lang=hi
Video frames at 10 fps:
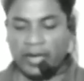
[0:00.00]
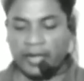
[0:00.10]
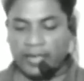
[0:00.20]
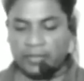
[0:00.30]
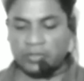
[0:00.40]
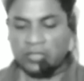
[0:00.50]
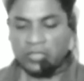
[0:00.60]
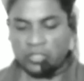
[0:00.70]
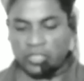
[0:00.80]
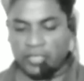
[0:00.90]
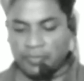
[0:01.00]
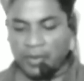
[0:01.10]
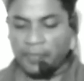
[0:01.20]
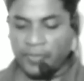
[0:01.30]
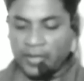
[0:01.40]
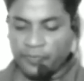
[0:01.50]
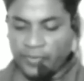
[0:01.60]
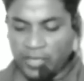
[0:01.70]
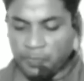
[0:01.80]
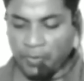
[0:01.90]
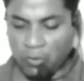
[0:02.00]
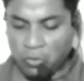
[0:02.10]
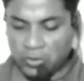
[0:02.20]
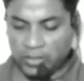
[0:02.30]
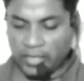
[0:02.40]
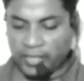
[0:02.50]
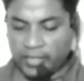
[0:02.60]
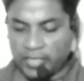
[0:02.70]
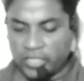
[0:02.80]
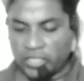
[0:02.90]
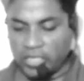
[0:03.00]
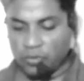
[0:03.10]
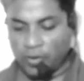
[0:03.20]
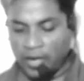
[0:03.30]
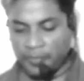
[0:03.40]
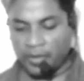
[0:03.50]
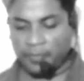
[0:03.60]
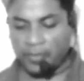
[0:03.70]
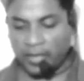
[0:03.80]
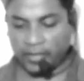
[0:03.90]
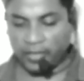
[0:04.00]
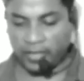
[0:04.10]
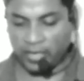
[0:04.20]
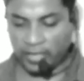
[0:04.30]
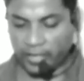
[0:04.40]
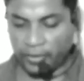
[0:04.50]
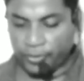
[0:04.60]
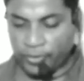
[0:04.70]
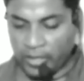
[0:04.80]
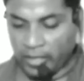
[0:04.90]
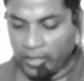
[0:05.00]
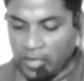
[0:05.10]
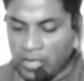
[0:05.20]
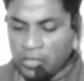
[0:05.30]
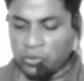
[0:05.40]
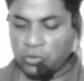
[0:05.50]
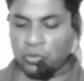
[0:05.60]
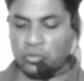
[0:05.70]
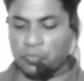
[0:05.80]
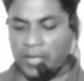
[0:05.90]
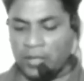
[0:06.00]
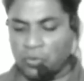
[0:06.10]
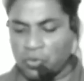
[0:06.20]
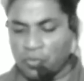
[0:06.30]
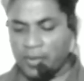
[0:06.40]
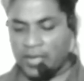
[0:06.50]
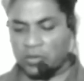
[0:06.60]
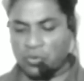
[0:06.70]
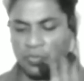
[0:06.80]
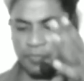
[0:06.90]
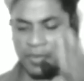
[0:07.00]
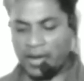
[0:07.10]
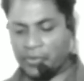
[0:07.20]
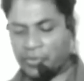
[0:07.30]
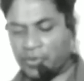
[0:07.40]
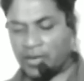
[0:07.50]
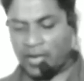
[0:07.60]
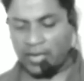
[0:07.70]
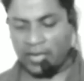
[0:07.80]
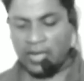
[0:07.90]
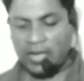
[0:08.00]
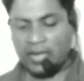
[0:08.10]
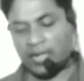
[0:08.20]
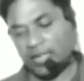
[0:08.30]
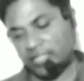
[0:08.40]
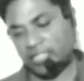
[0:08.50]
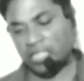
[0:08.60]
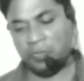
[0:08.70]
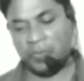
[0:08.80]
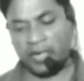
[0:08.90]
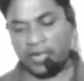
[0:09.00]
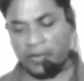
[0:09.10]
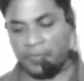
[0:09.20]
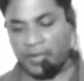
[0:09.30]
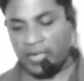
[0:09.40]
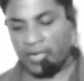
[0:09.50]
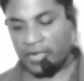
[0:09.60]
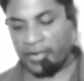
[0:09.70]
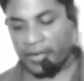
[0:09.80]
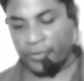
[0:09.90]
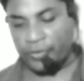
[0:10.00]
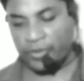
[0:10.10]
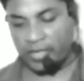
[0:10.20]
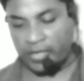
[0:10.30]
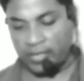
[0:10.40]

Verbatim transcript: अरे सीमा पर वीर पहुँच करके सेवा में माँ के खड़ा हुआ दुश्मन को मैं तो मारूंगा है जिद पर अपने अड़ा हुआ